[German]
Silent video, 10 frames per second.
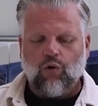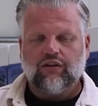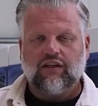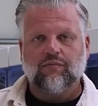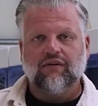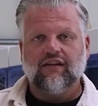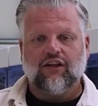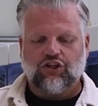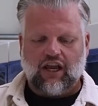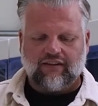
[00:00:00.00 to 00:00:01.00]
und das Bild
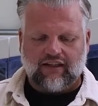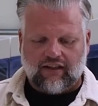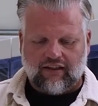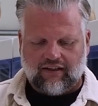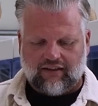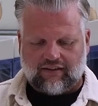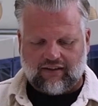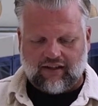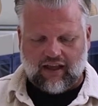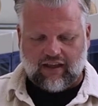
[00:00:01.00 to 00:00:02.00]
erscheint dann in der
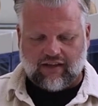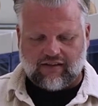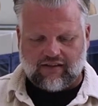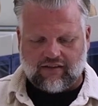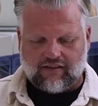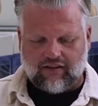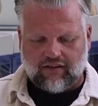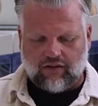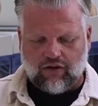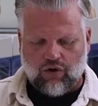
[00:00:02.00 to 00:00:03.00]
Detailansicht
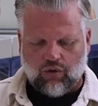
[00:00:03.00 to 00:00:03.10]
hier